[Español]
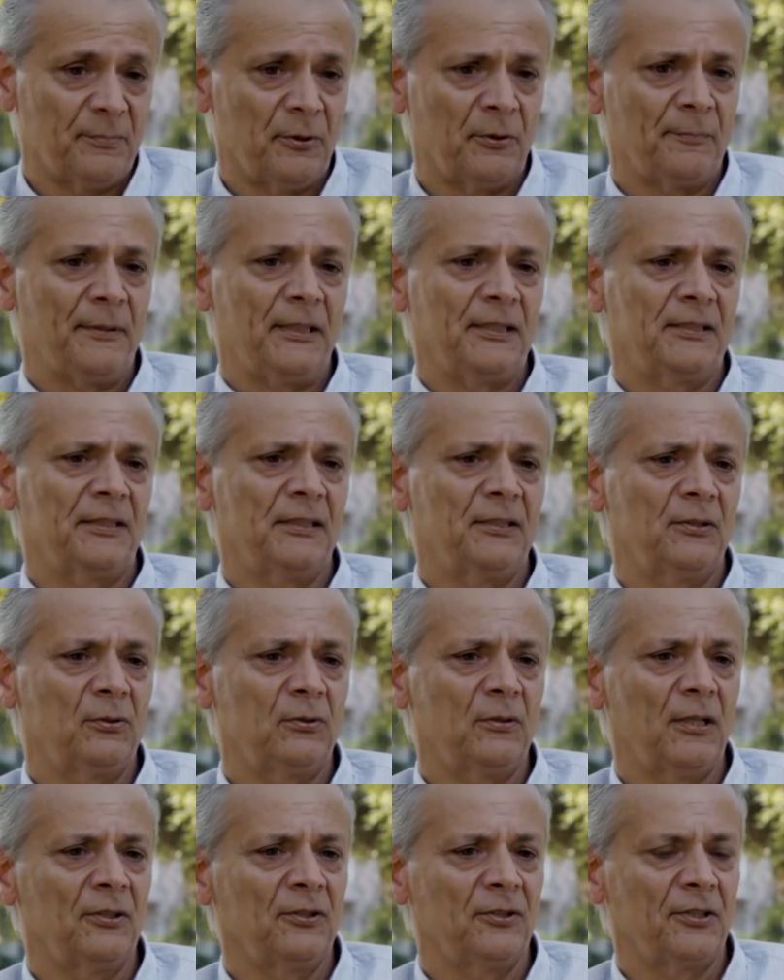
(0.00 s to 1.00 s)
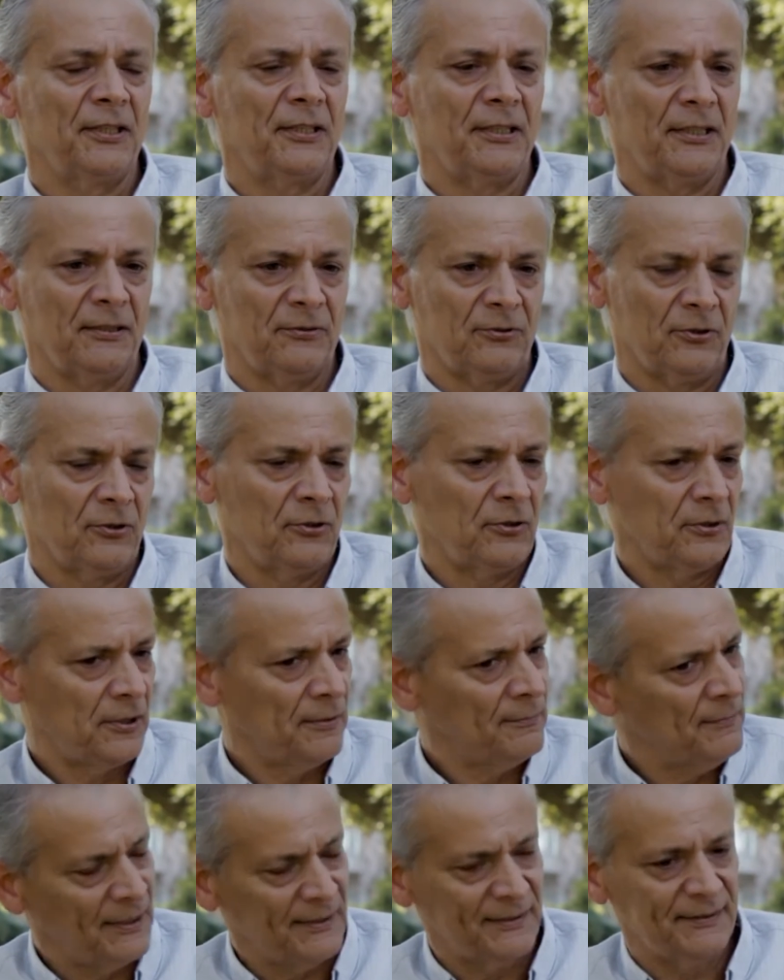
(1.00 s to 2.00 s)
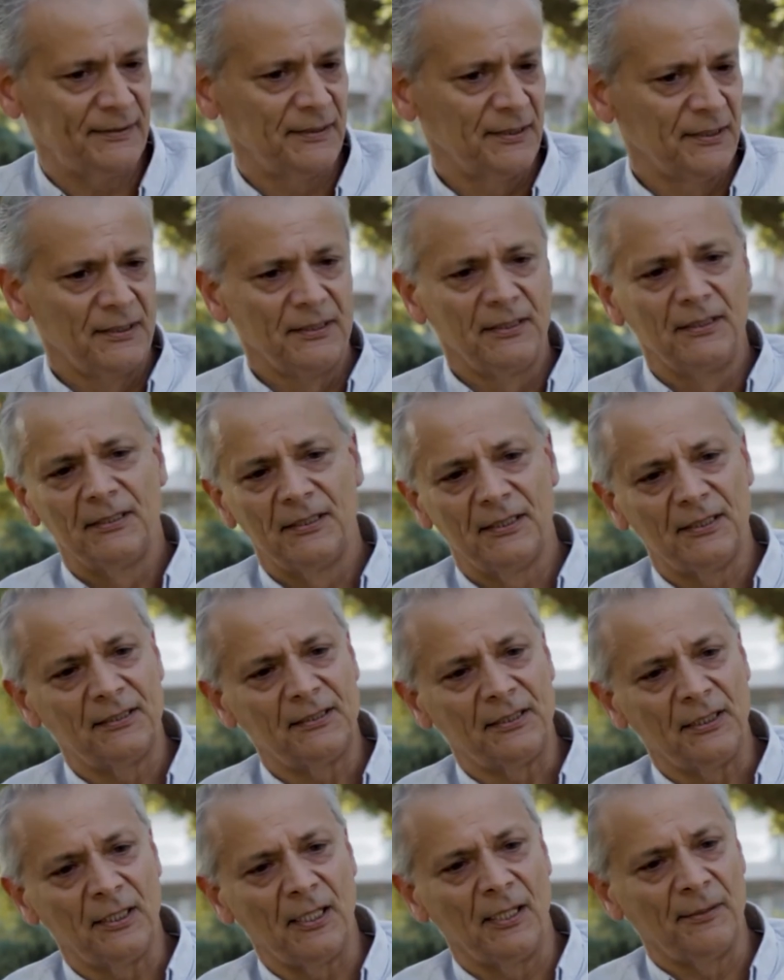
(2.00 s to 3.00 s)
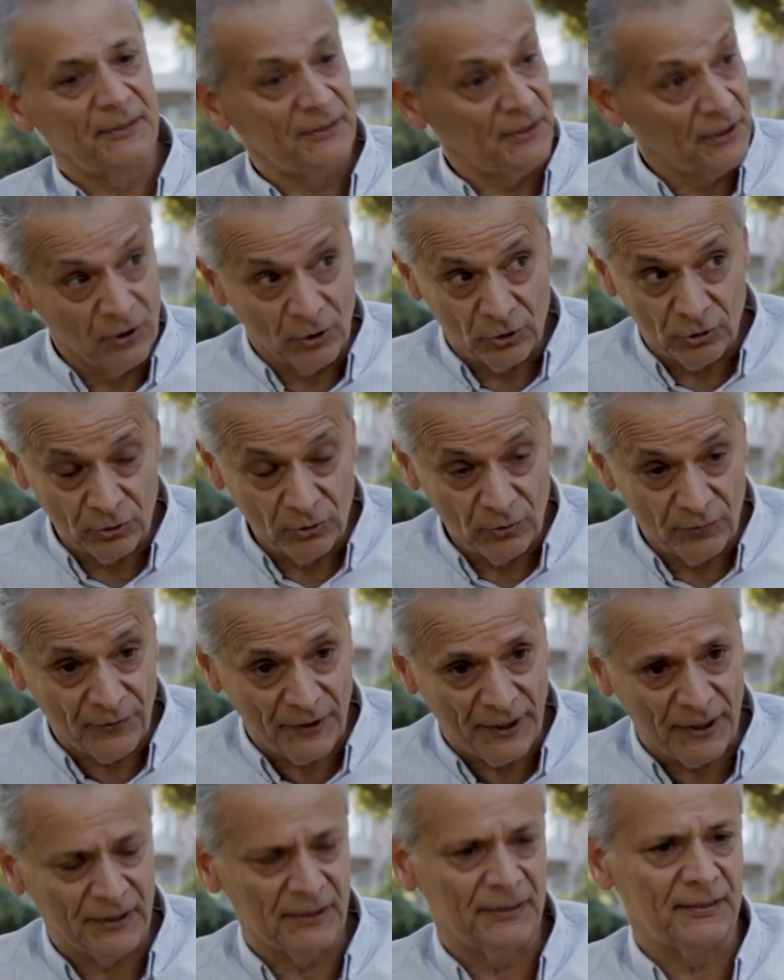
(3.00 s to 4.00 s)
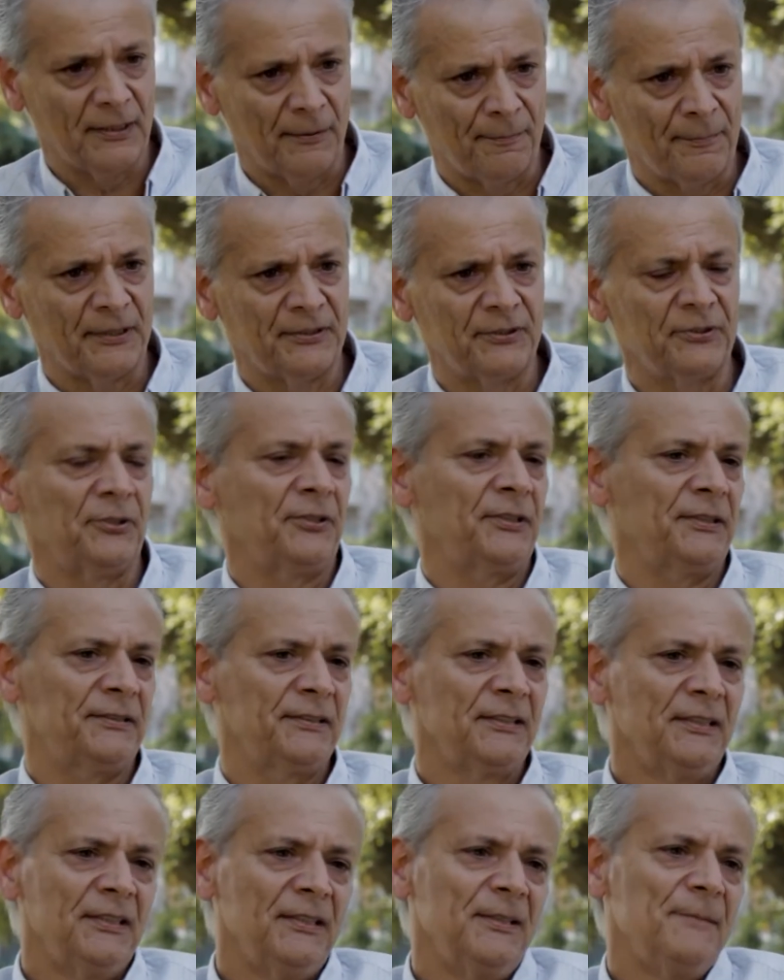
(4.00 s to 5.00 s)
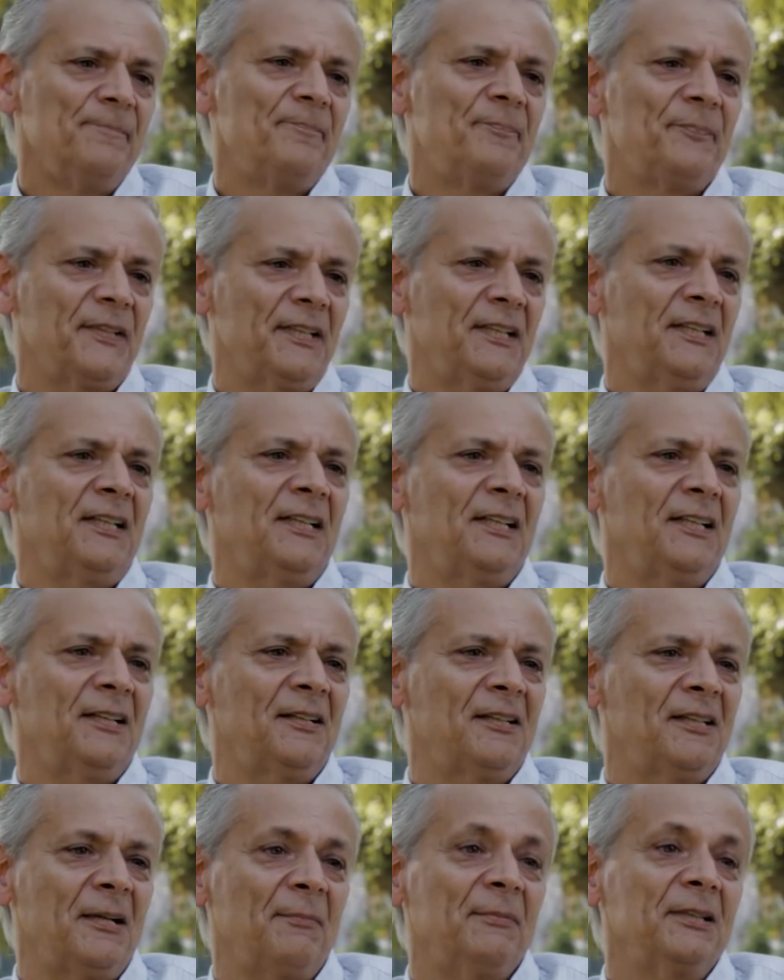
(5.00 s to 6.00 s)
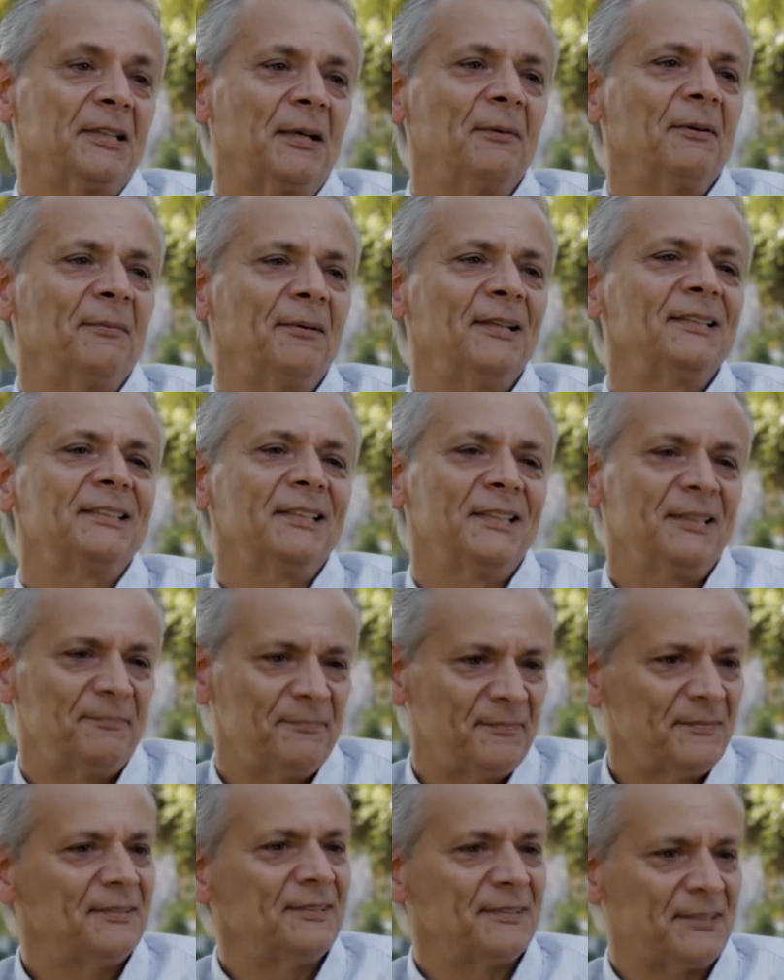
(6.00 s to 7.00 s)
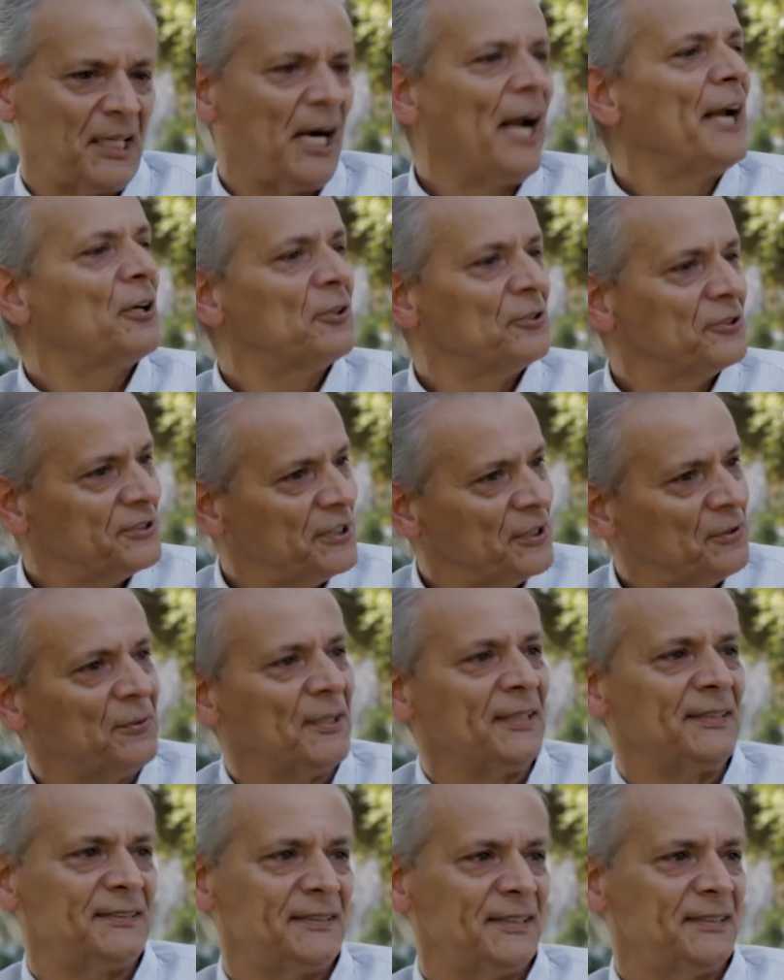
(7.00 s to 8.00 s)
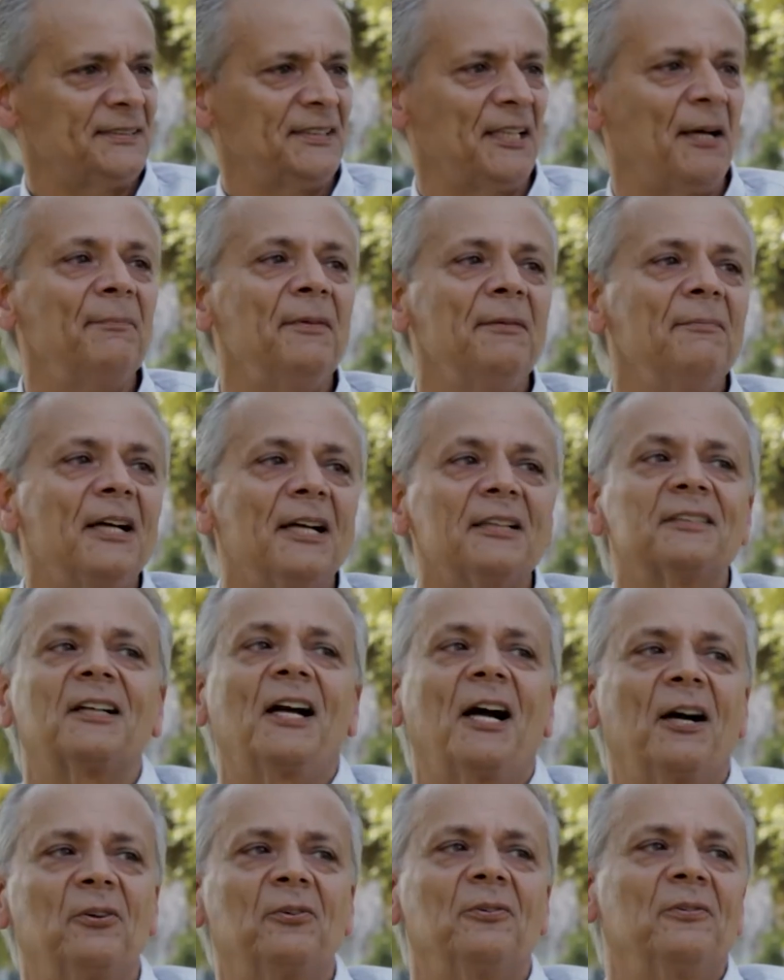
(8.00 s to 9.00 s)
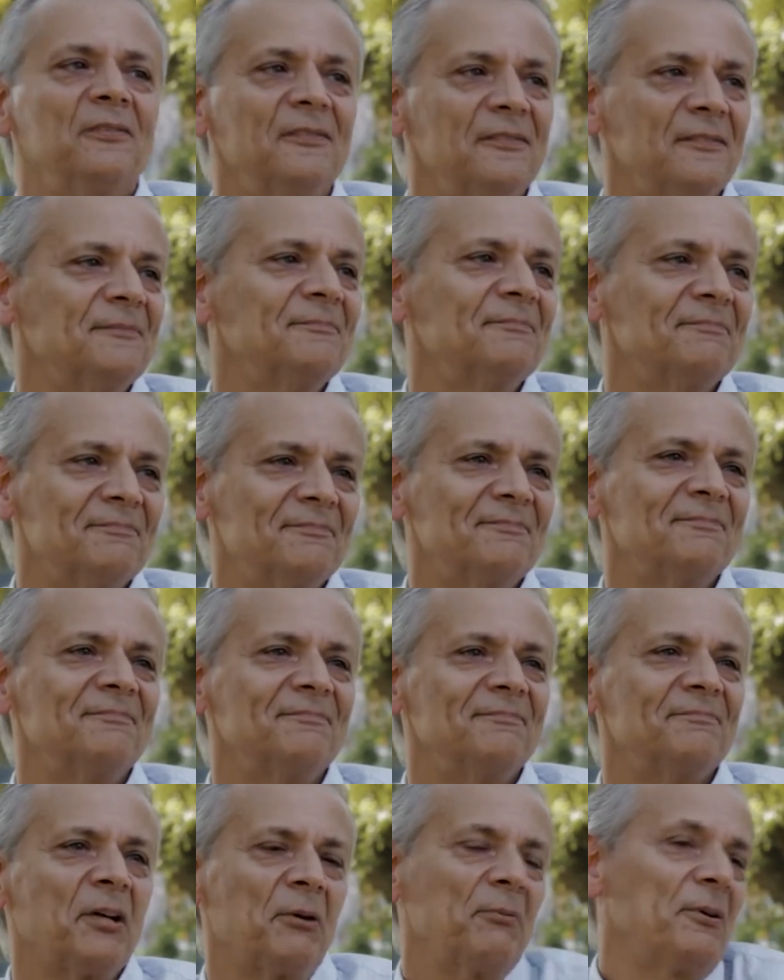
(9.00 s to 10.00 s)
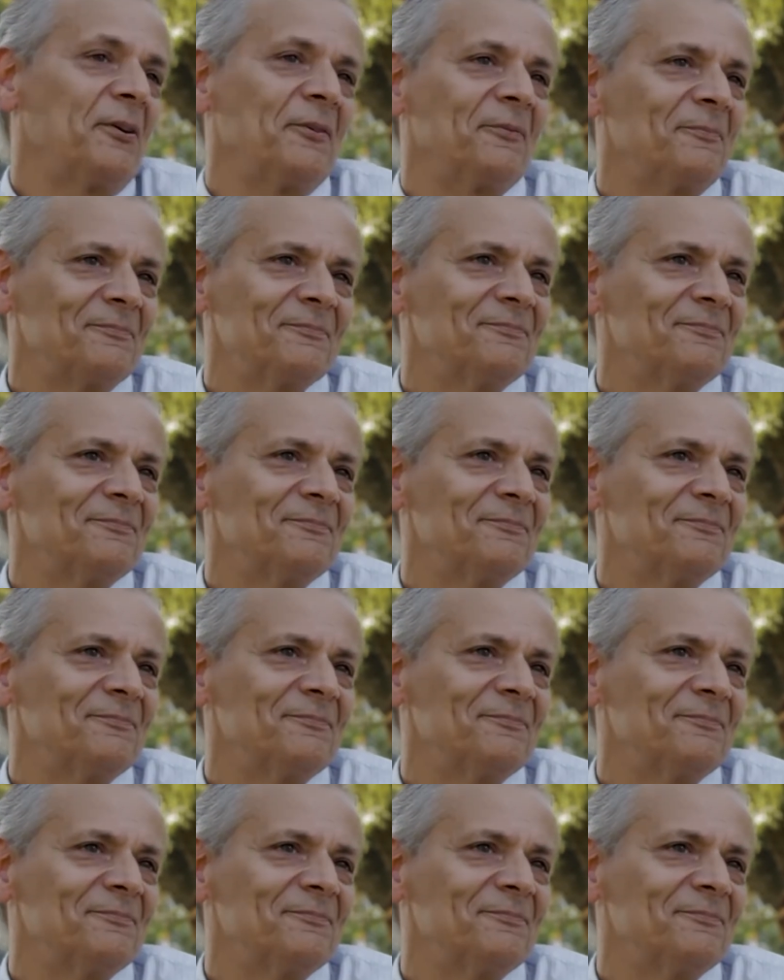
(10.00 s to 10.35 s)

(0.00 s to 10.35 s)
por parte de los jugadores, que son los que más este, a veces no sufren esas presiones, eh, lamentablemente trae consecuencias. Y a mí me las trajo. Pero bueno.